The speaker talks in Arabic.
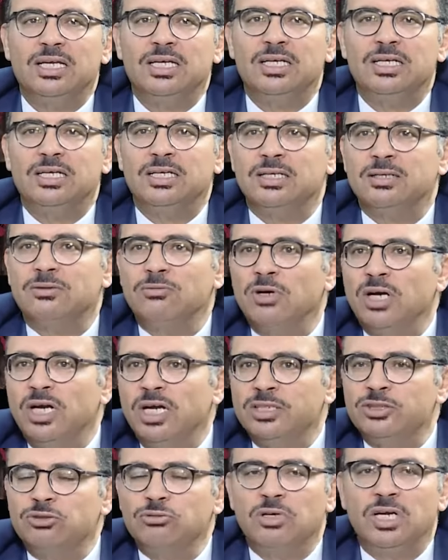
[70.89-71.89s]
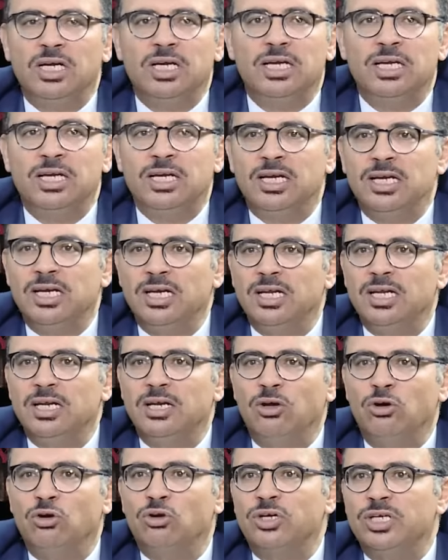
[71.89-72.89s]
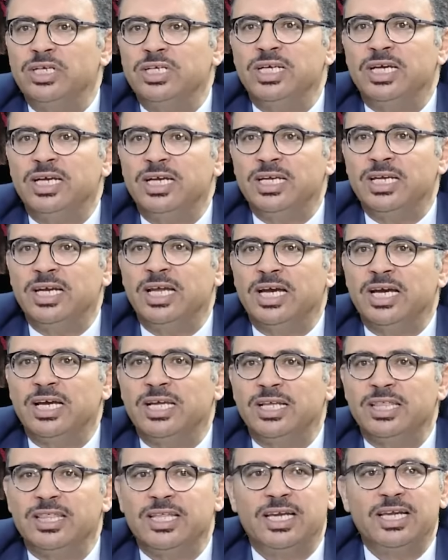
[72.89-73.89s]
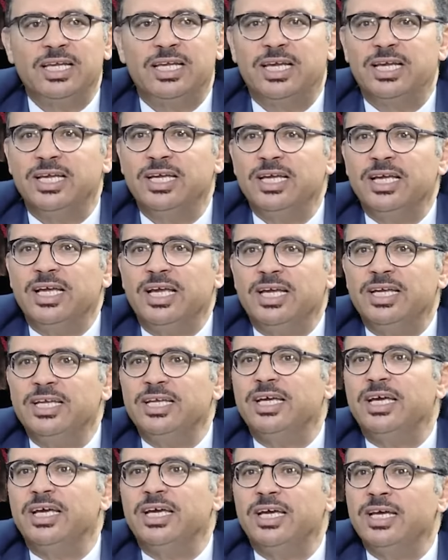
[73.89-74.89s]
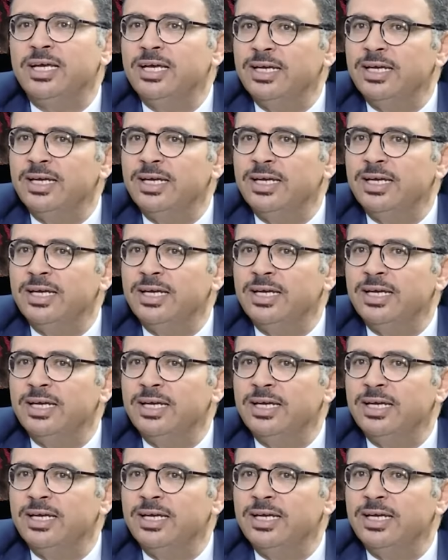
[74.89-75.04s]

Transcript: آه، وأجواء الحرية إلى غير ذلك هي آه،